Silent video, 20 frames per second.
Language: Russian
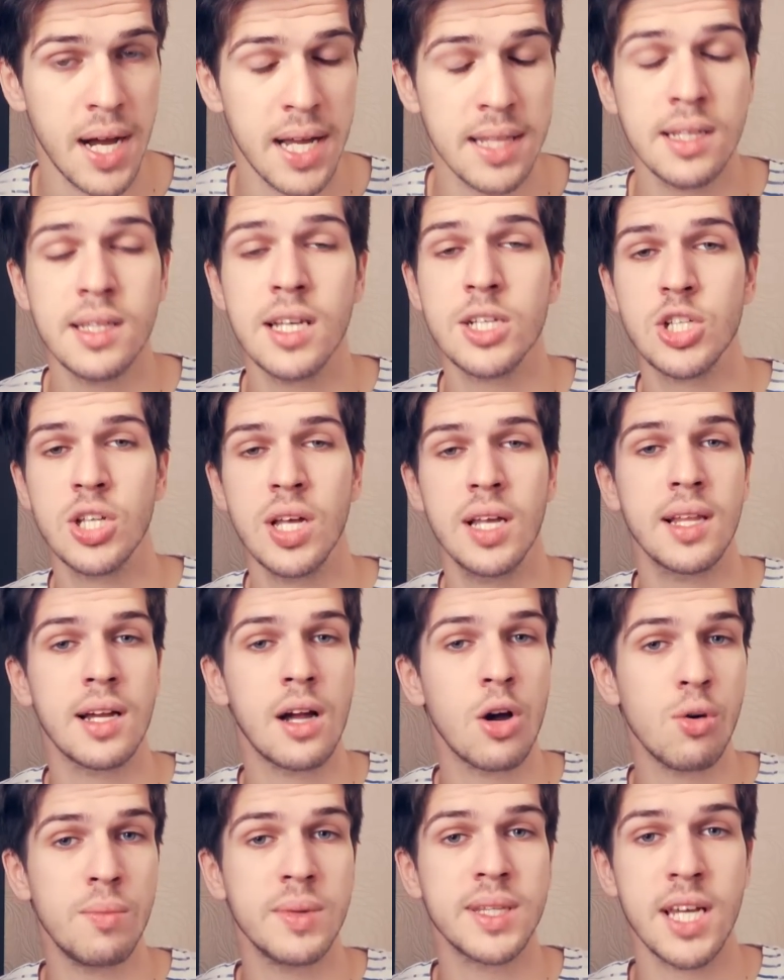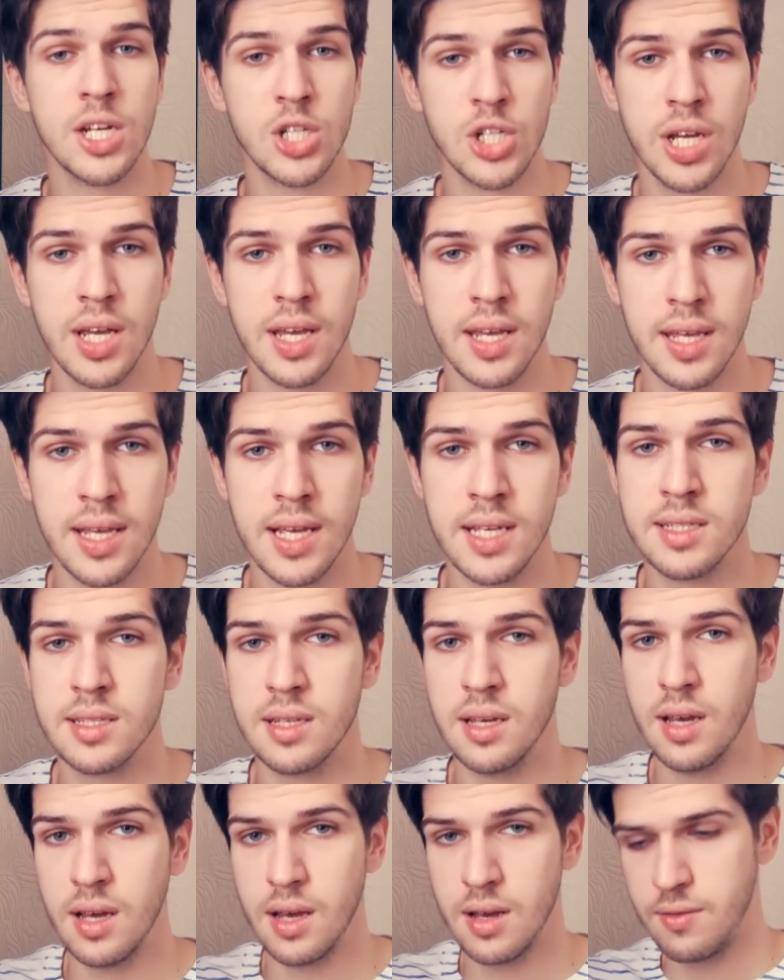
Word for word: Она нашла, на каком этаже есть